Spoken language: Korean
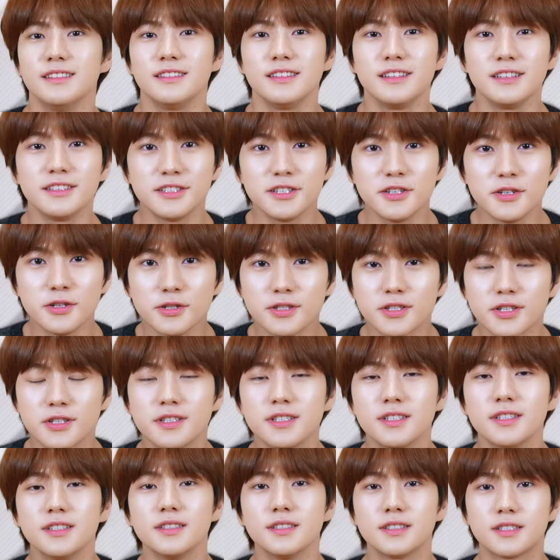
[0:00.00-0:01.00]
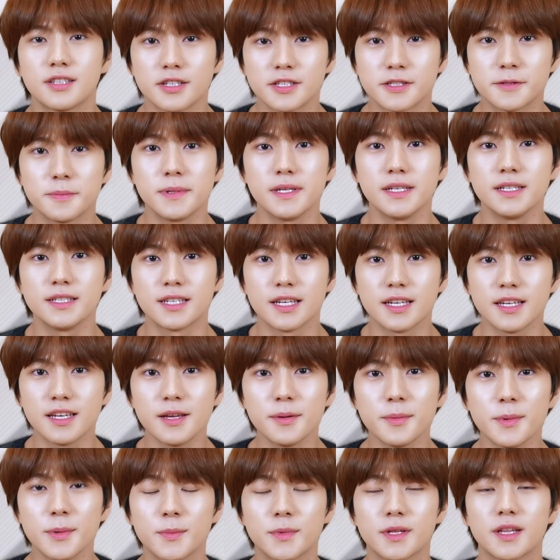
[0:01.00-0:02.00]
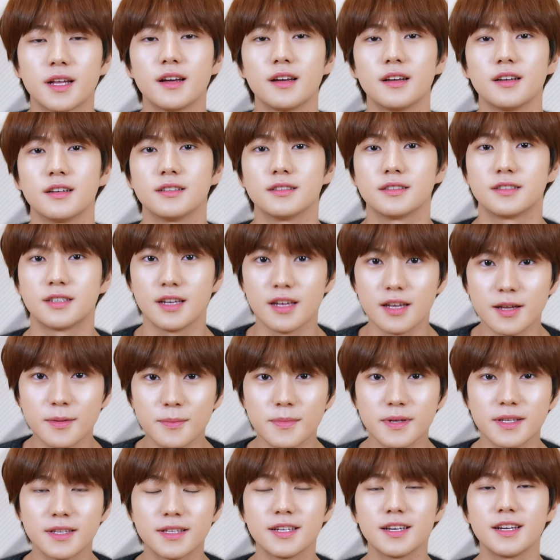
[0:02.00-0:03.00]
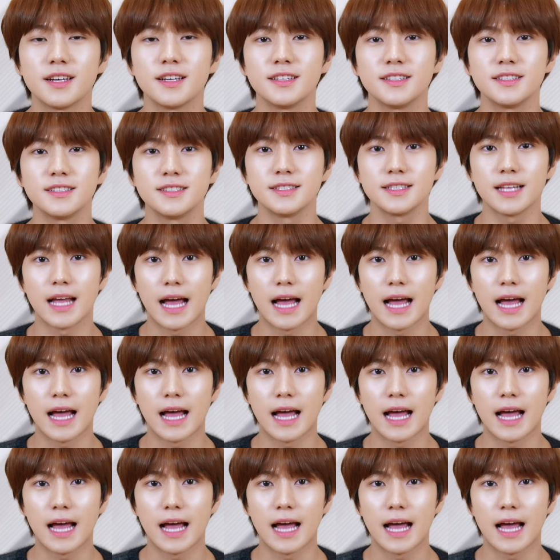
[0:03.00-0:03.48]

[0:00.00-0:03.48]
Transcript: 안녕하세요. 저는 저스비 JM입니다. 제 MBTI는